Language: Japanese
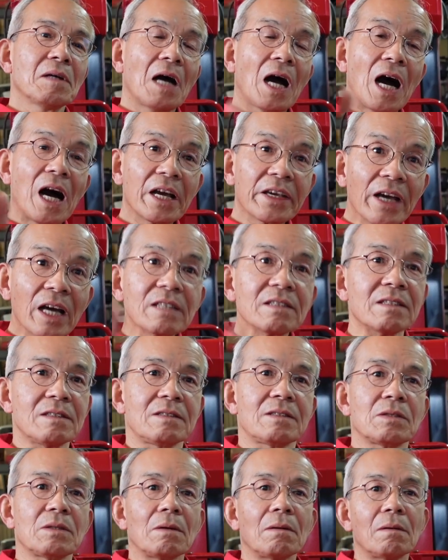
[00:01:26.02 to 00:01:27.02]
早いんで
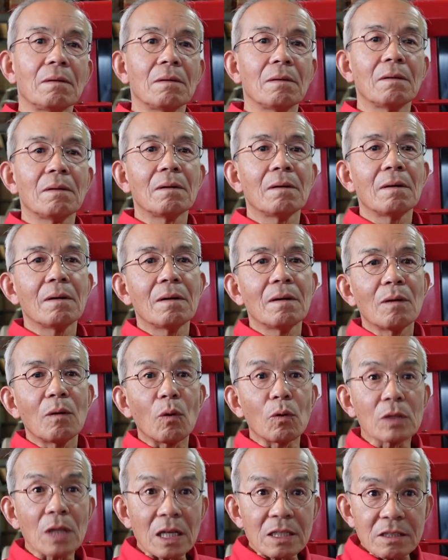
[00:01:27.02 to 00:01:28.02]
すよ、
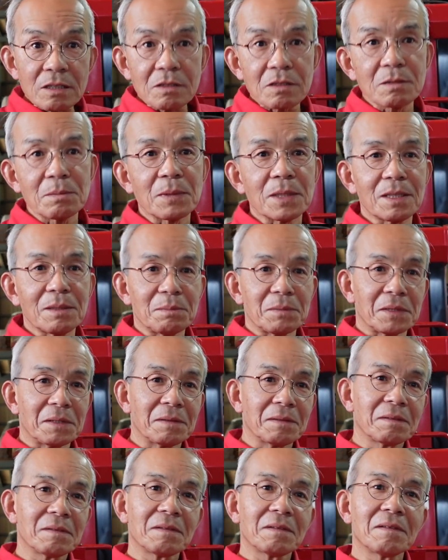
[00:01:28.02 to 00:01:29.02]
同じ車でも。
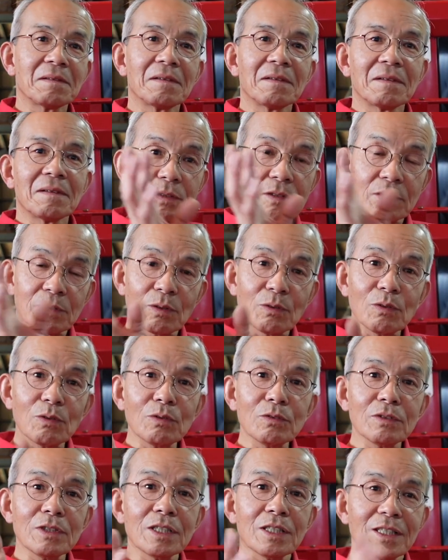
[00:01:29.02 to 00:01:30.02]
その
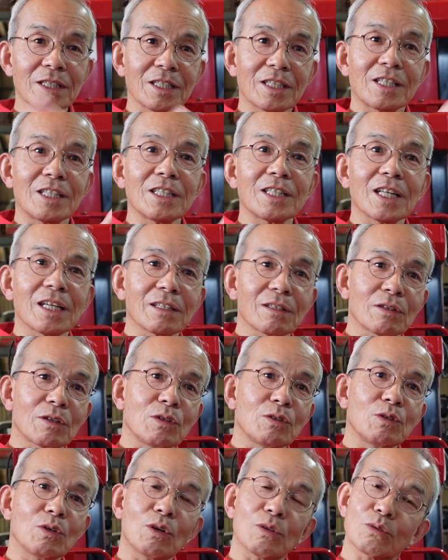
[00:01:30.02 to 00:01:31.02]
本人に聞いたって、
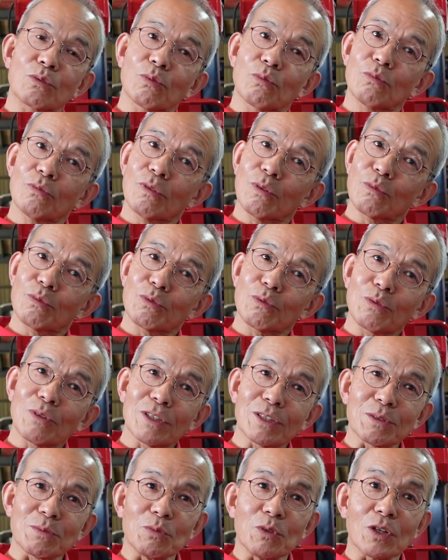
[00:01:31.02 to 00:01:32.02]
いやそんなこと言
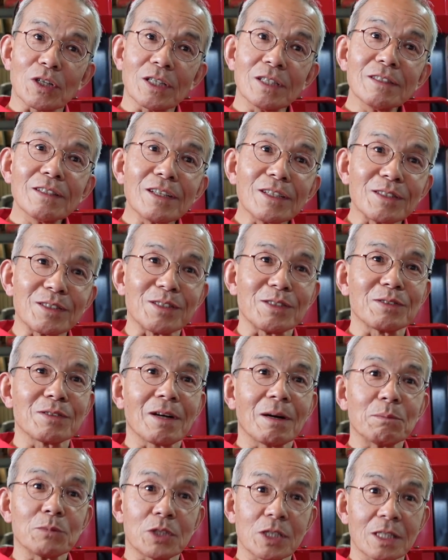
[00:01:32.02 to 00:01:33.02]
われても分かんないって言う
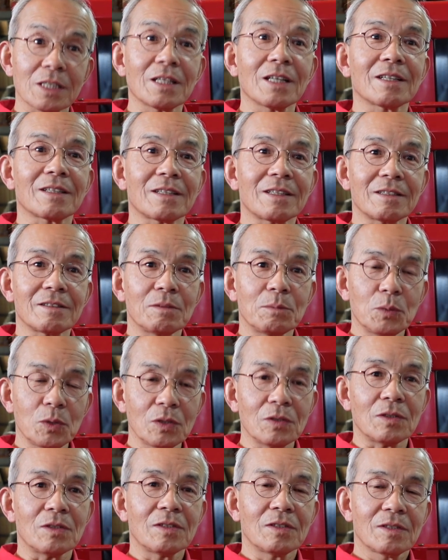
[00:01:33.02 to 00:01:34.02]
かもしれないけれど
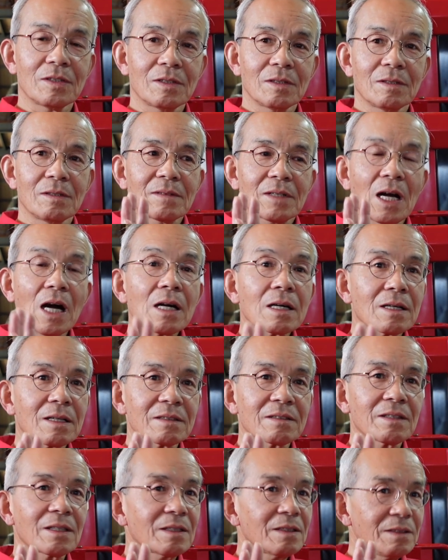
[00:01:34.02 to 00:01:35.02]
も、感
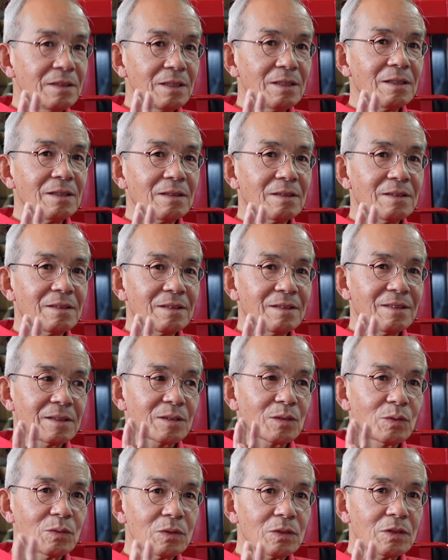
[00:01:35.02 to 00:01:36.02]
覚的に
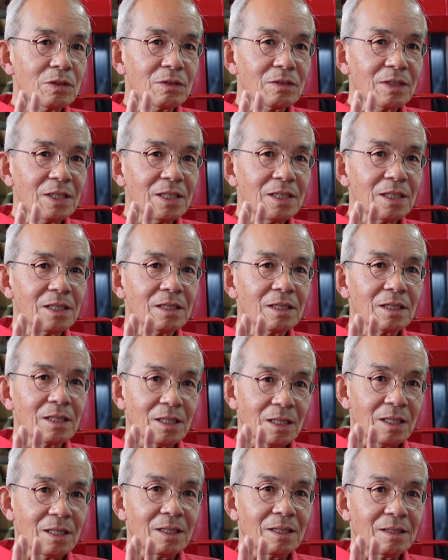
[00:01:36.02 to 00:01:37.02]
この状態だった
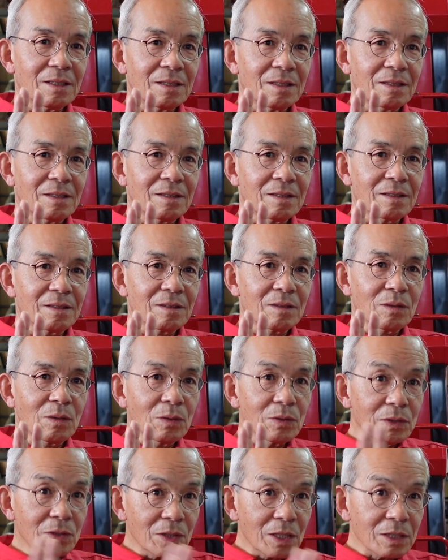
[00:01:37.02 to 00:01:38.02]
ら
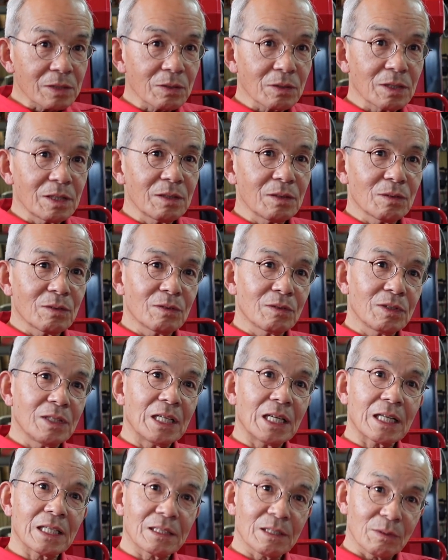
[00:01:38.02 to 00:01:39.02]
こういうガソリンの入
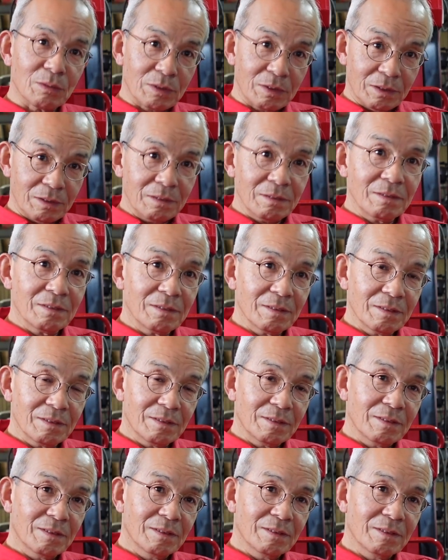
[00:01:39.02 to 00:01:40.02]
れ方をする、
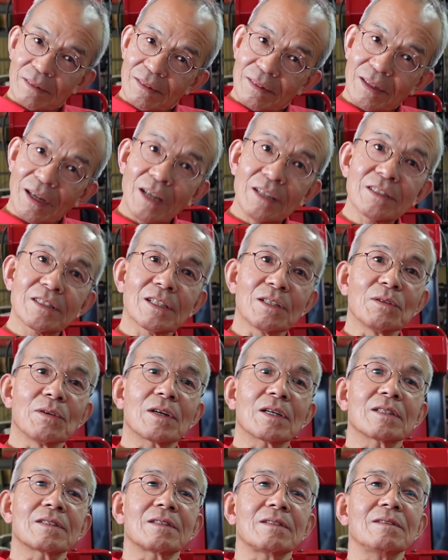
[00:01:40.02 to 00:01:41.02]
感性で
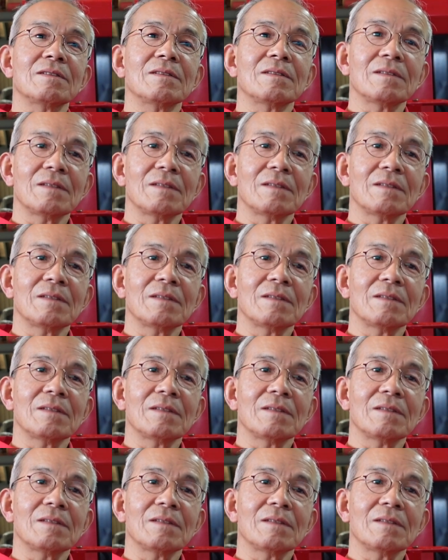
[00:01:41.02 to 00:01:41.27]
分かってる。